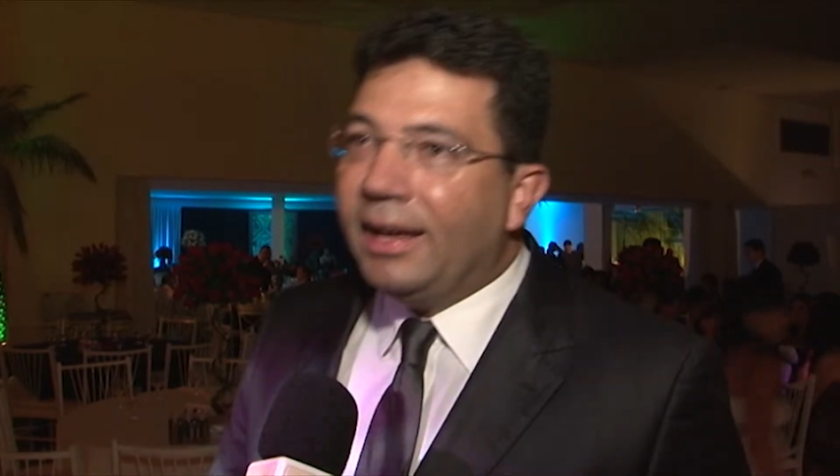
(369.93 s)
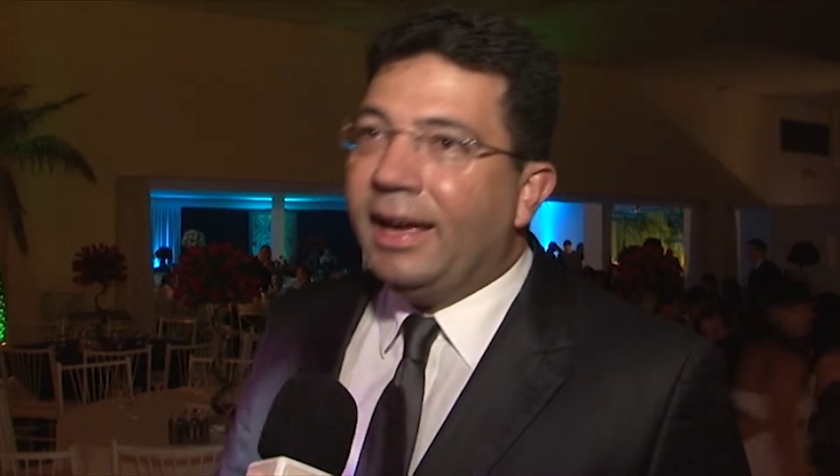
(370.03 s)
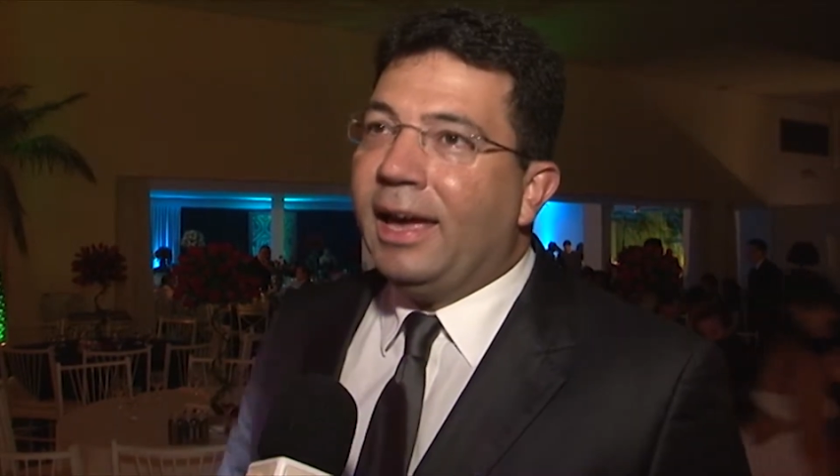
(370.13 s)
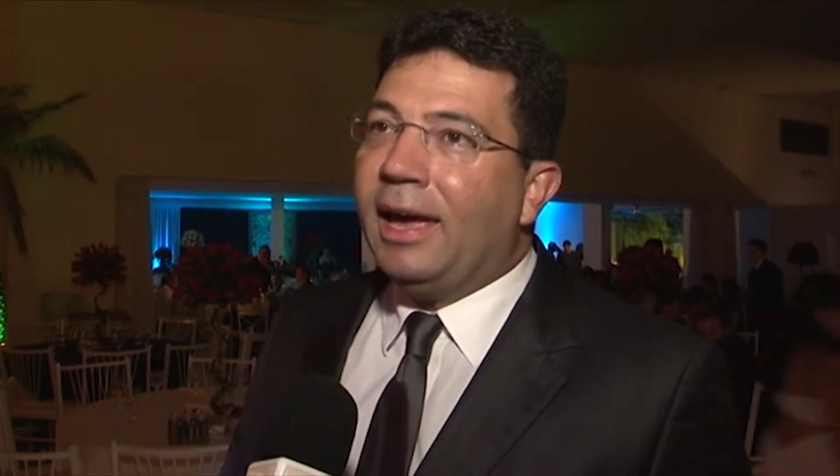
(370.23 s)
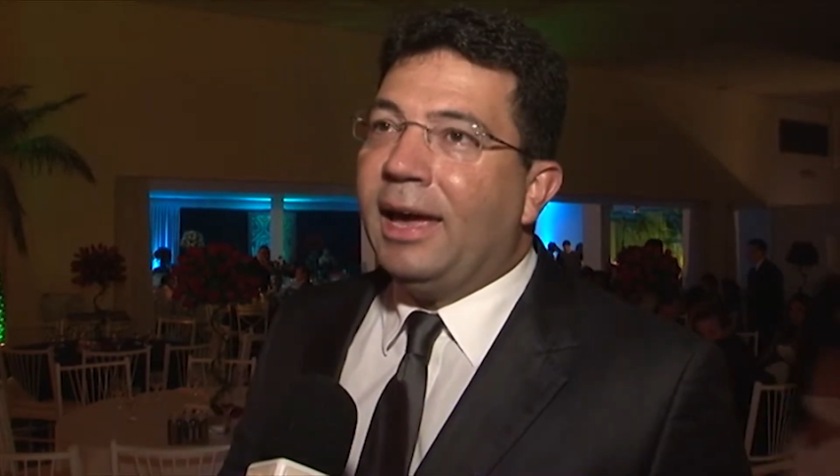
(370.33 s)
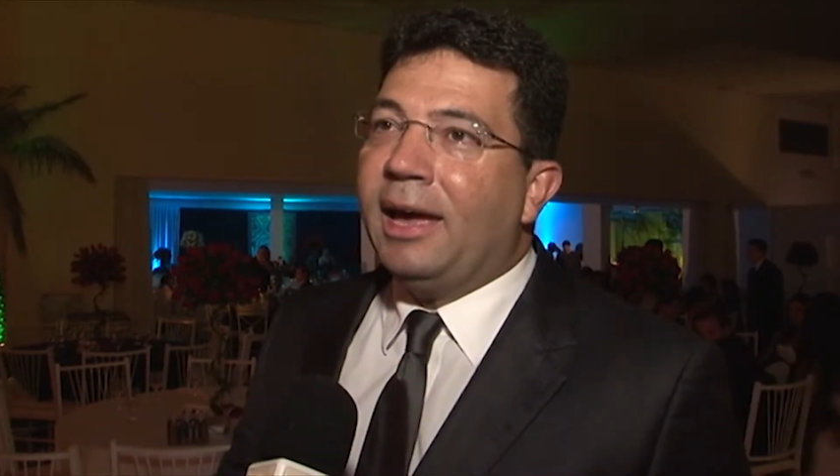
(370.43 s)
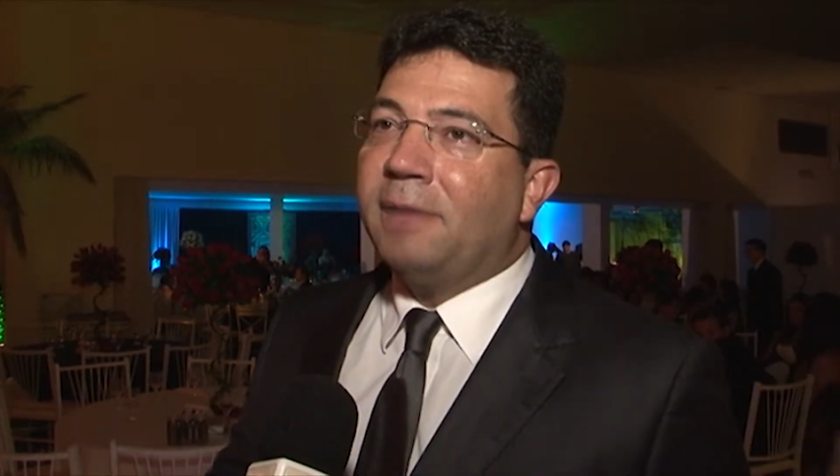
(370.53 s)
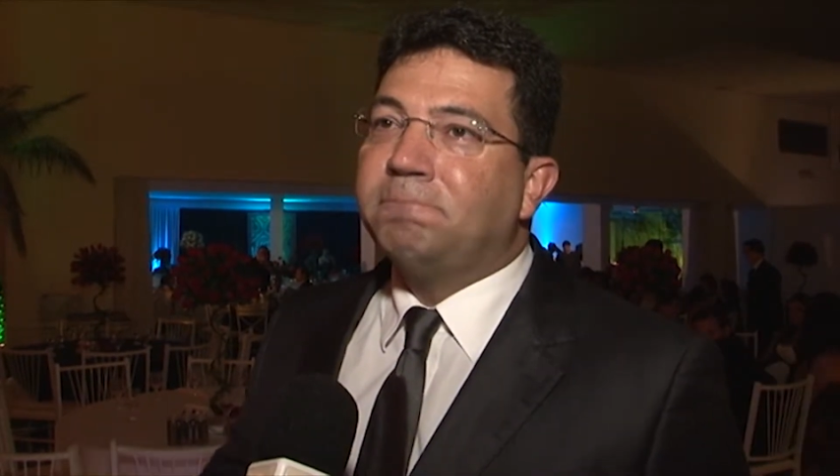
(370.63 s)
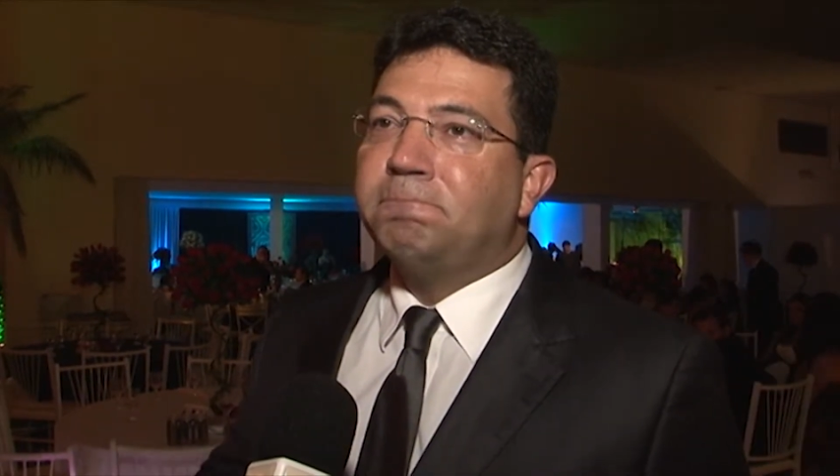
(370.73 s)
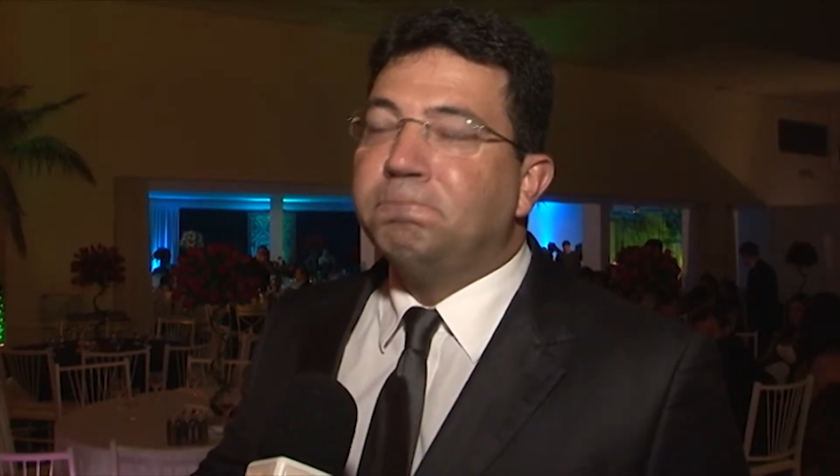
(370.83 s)

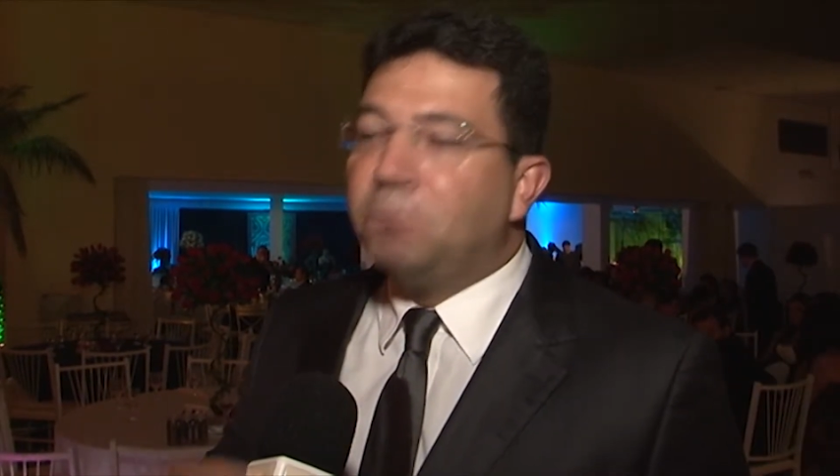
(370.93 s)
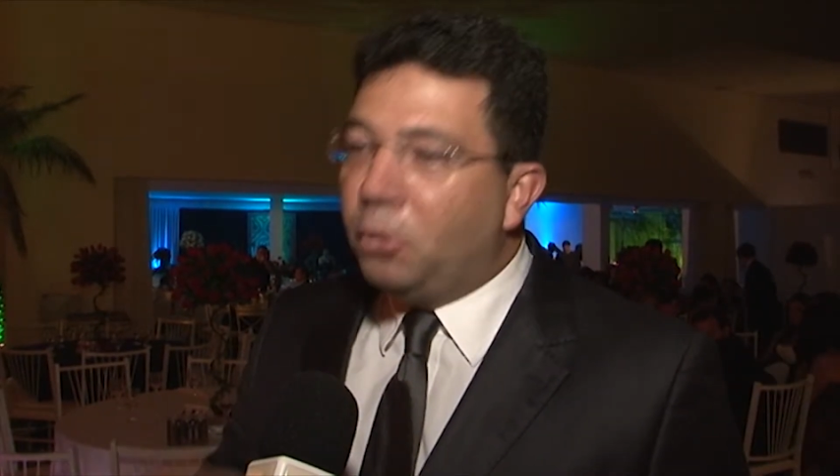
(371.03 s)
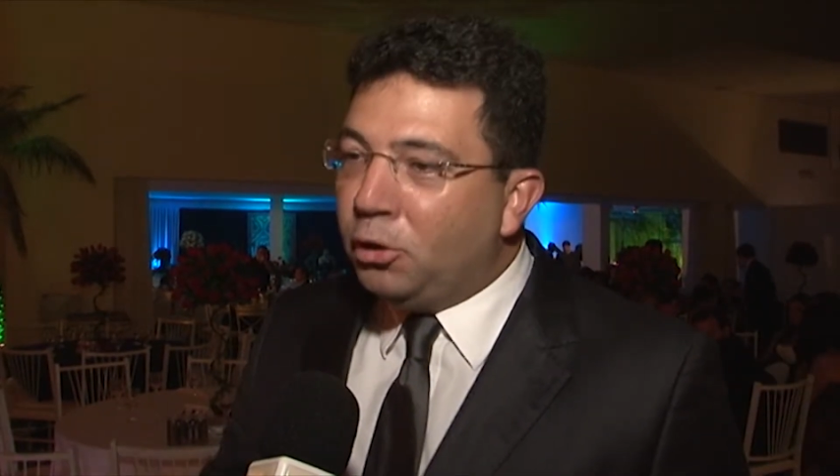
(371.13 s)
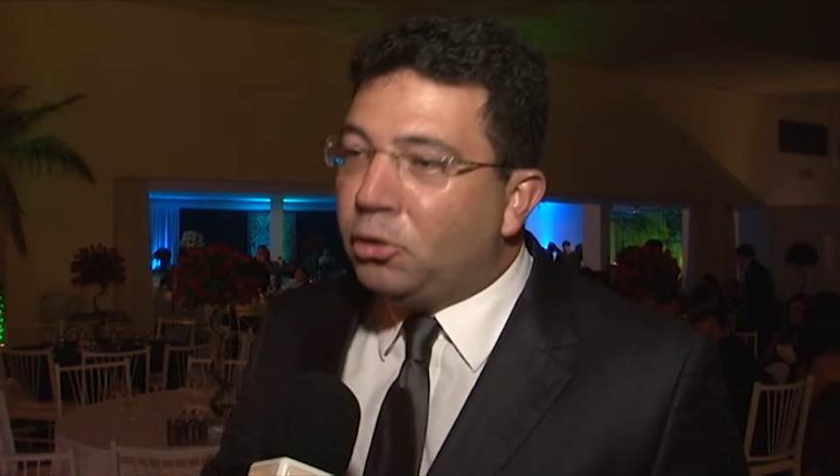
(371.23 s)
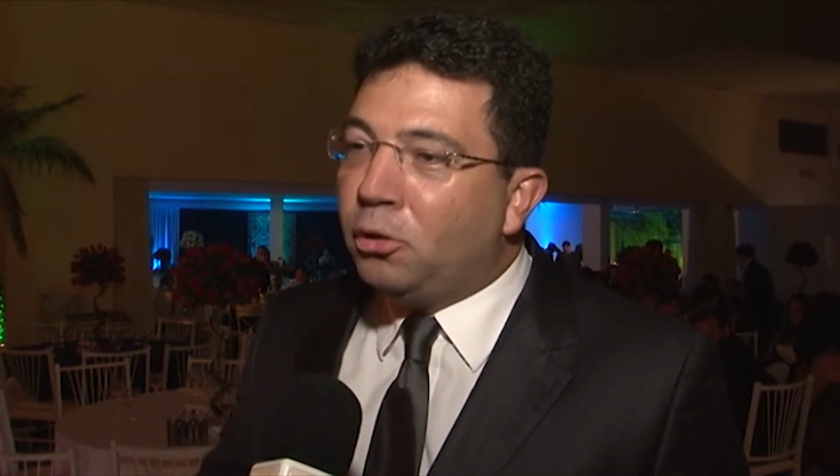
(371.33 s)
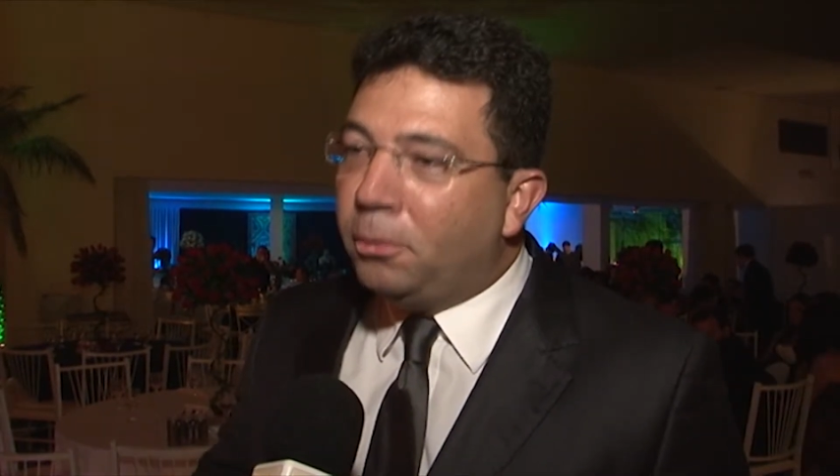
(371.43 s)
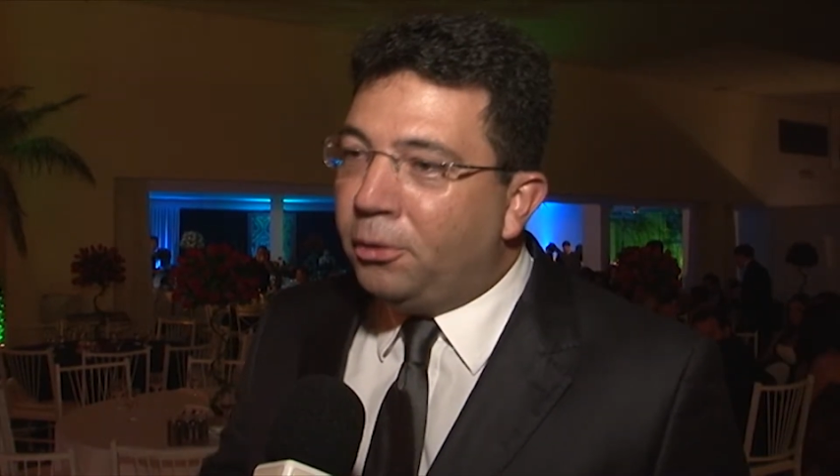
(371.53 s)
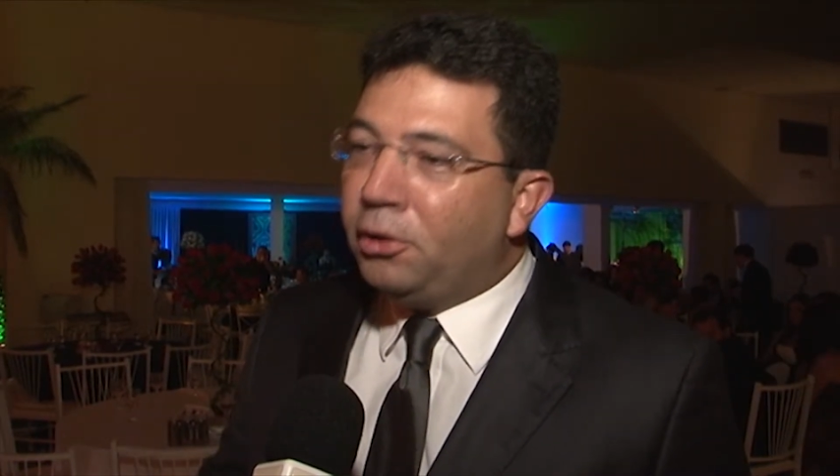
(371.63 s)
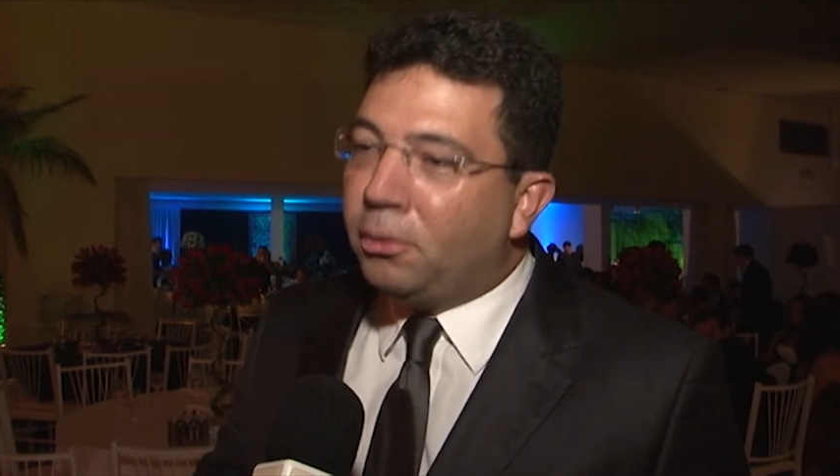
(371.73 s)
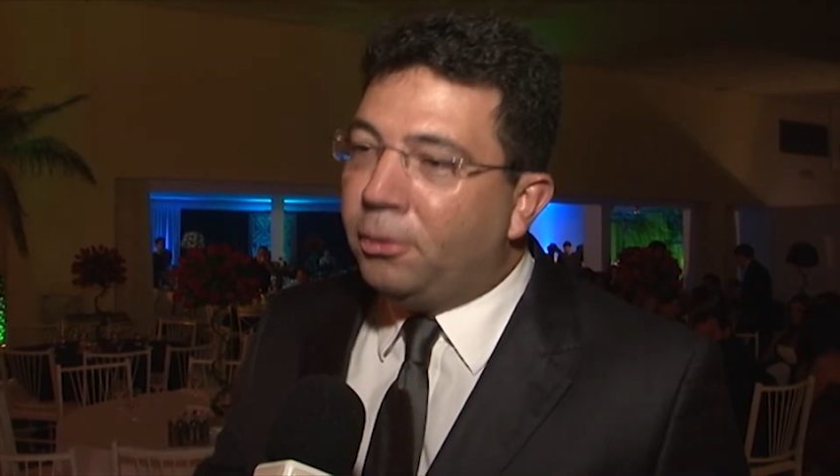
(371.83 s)
É muito,
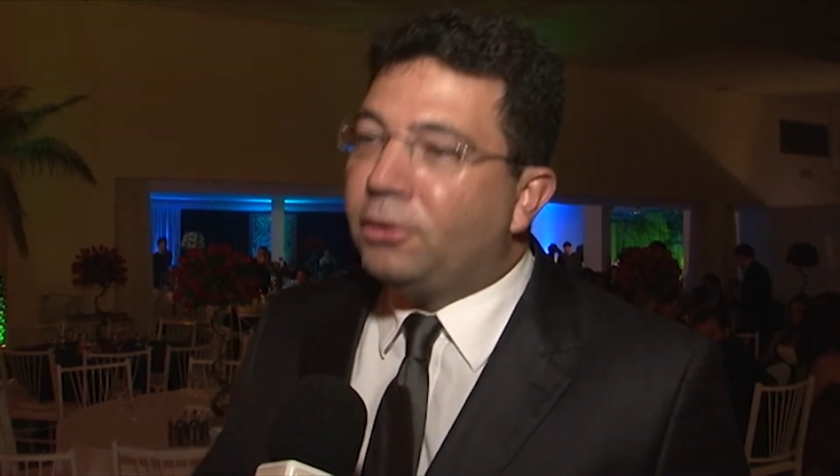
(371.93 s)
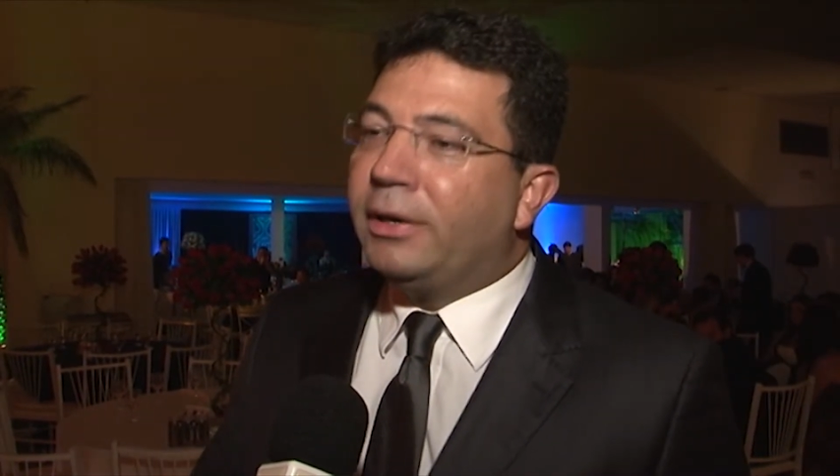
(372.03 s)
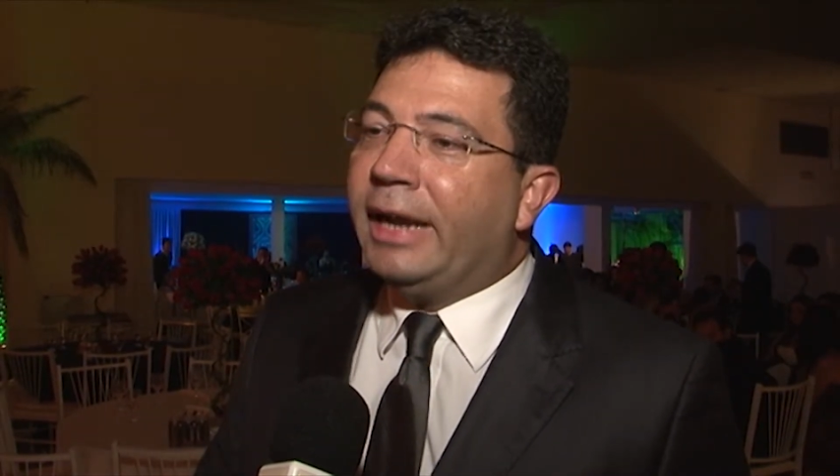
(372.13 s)
muito, muito